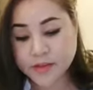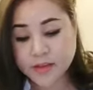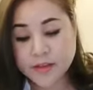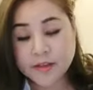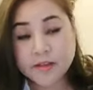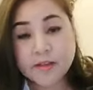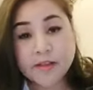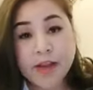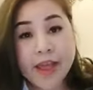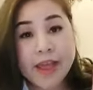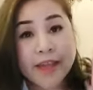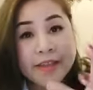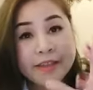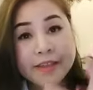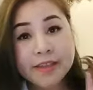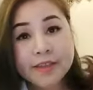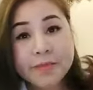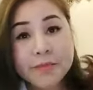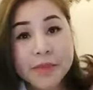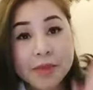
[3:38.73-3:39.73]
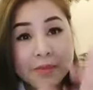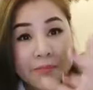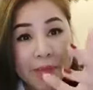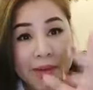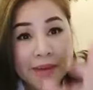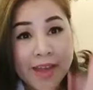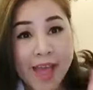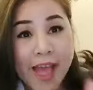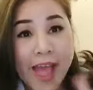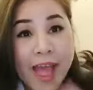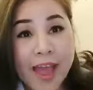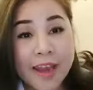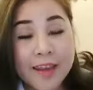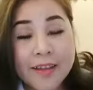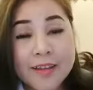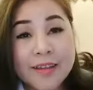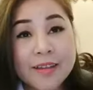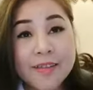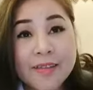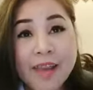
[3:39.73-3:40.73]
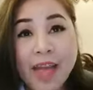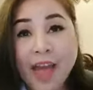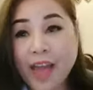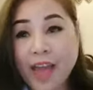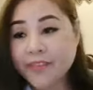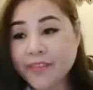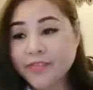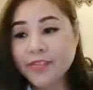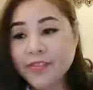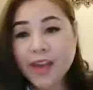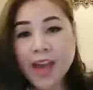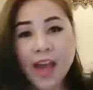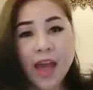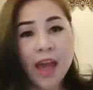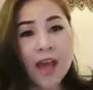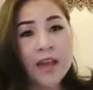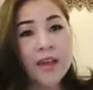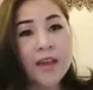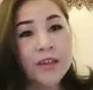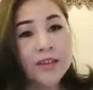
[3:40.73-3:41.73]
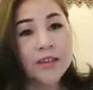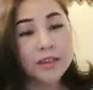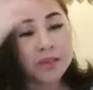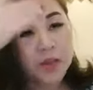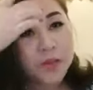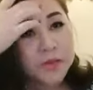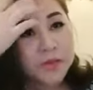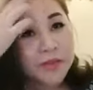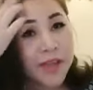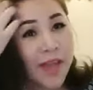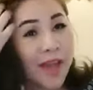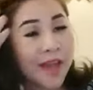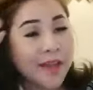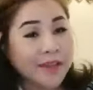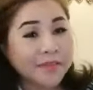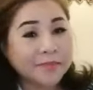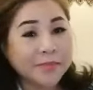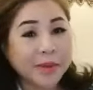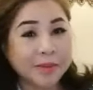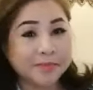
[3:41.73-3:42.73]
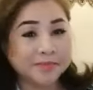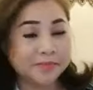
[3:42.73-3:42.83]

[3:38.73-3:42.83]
ใครที่มีปัญหาเรื่องไลฟ์นะคะ ต้องการแบบ